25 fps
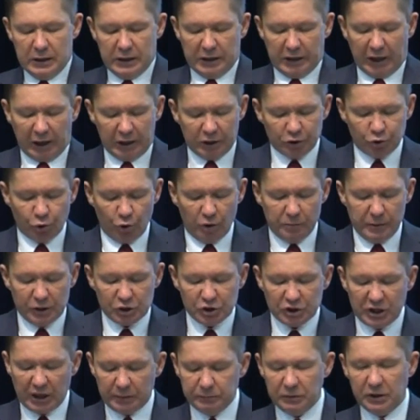Реализуя
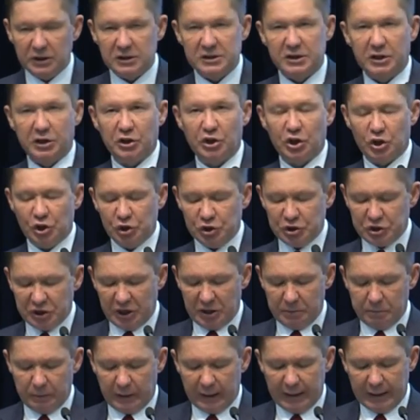масштабные
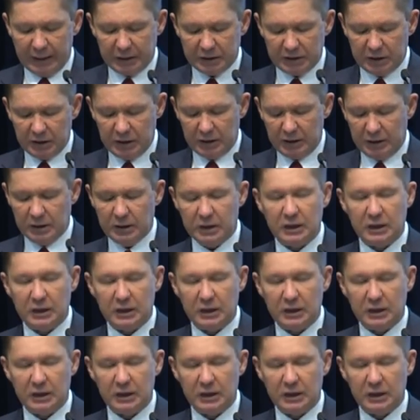стратегические проекты,